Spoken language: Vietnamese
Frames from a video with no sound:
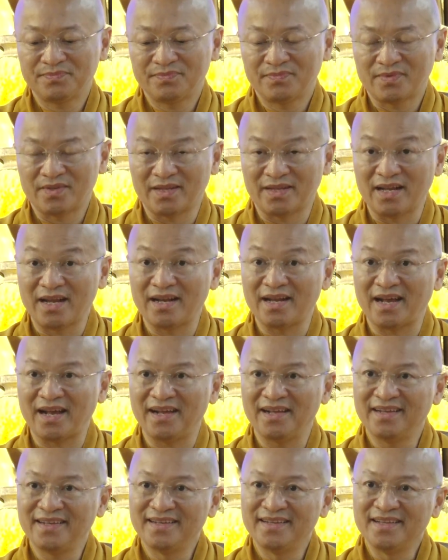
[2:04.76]
để đây
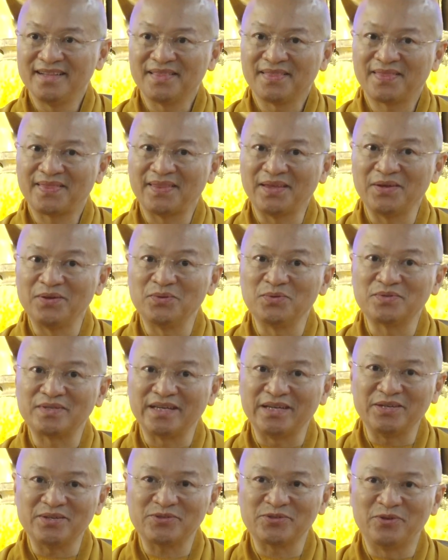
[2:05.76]
là tiêu
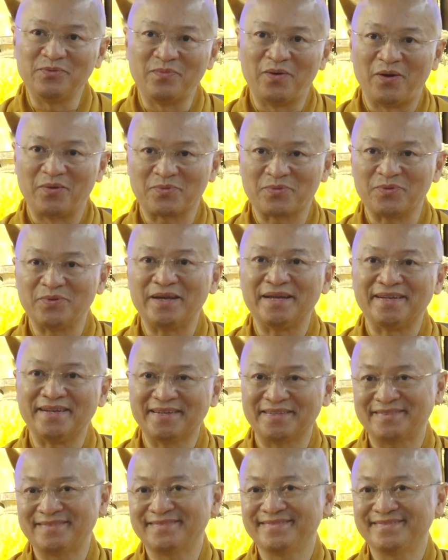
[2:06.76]
chí số 1 của y đức